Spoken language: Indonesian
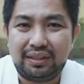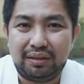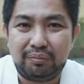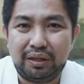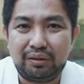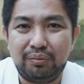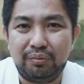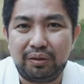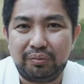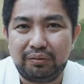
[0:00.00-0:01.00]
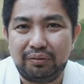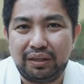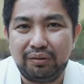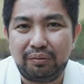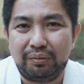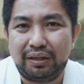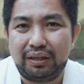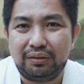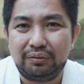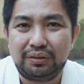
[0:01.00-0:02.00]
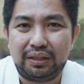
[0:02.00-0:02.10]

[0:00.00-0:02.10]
Assalamualaikum warahmatullahi wabarakatuh.